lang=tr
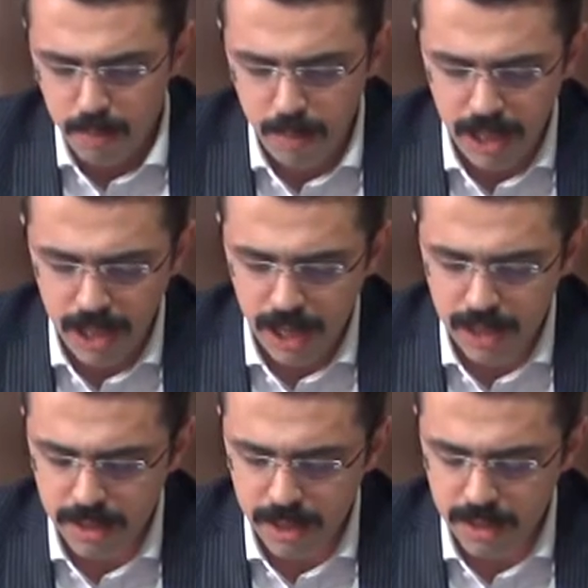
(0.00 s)
milli
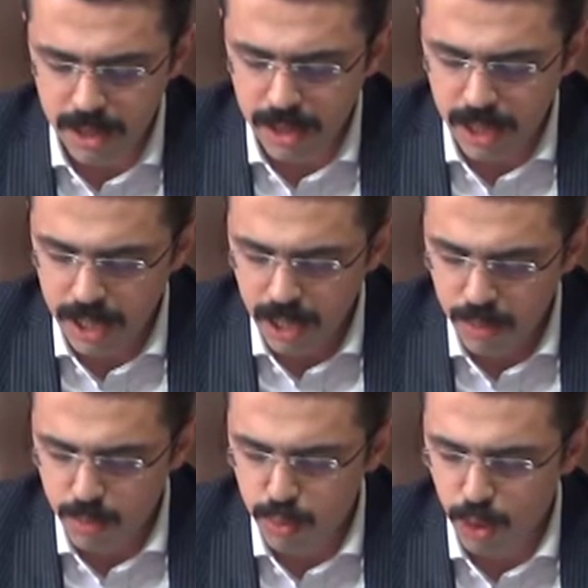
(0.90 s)
hassasiyetler ile
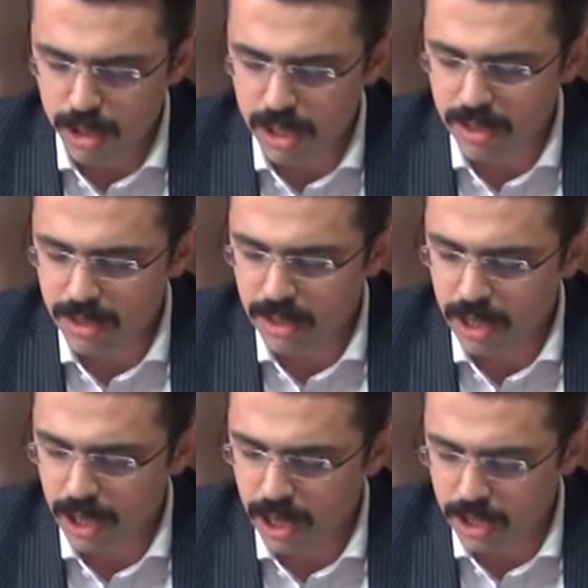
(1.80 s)
bu alçak
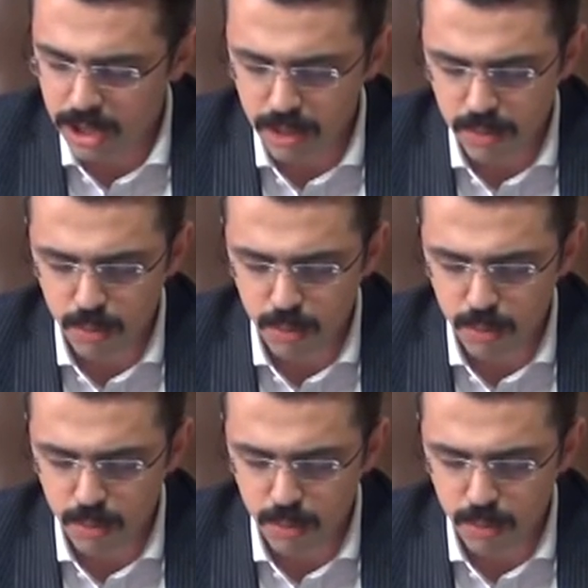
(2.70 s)
zihniyete karşı